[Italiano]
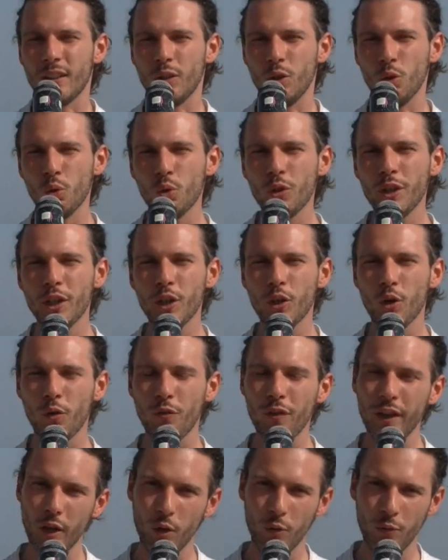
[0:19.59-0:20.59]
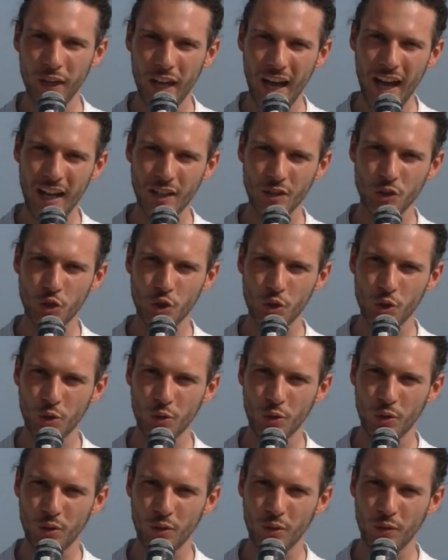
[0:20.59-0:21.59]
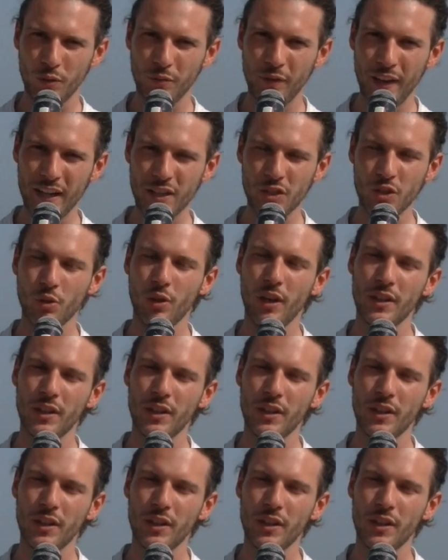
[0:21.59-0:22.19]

L'unico vero viaggio verso